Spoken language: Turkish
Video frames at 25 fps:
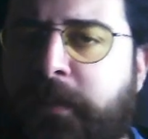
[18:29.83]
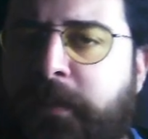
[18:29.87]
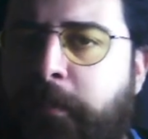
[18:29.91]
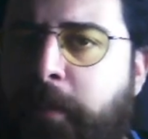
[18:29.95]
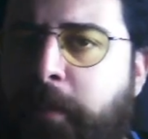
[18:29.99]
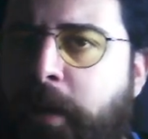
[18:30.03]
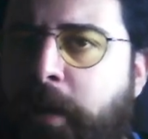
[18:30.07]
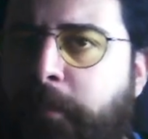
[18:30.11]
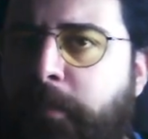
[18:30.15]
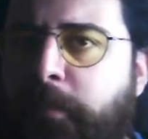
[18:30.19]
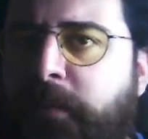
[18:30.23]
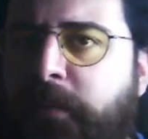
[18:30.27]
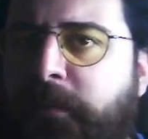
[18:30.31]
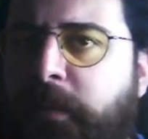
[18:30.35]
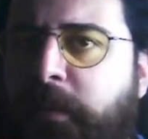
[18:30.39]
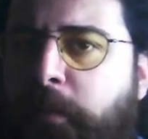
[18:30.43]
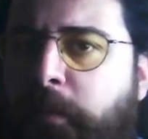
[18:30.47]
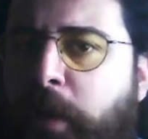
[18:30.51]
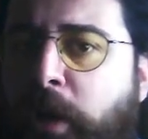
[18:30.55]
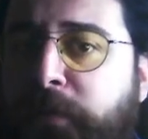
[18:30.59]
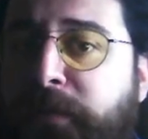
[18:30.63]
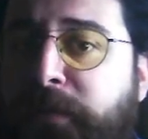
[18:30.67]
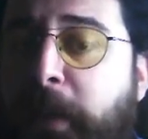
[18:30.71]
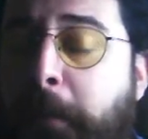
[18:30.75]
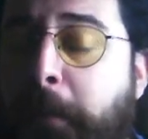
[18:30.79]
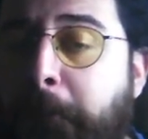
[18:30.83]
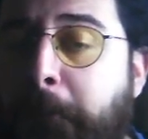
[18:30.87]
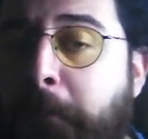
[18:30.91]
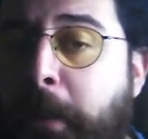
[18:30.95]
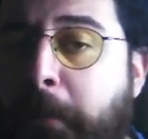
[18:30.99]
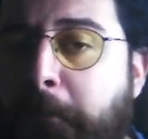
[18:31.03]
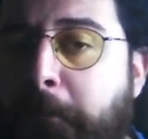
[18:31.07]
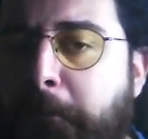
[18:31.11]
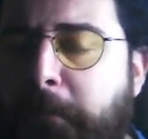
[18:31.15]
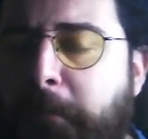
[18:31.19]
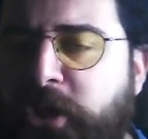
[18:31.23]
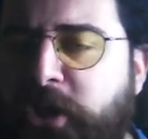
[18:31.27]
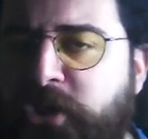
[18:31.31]
abi adam. Adam
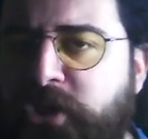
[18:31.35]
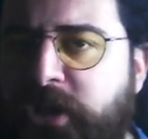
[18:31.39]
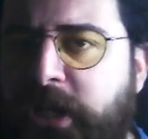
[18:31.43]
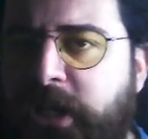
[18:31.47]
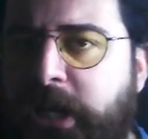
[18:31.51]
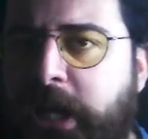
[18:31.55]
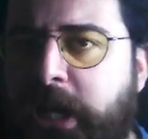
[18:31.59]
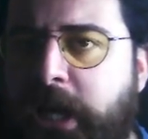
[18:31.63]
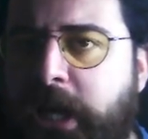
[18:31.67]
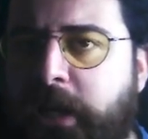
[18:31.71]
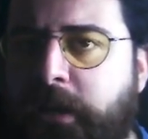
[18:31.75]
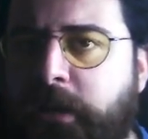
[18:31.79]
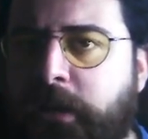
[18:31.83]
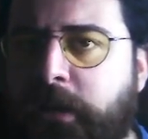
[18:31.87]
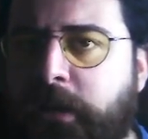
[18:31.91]
bambaşka yani.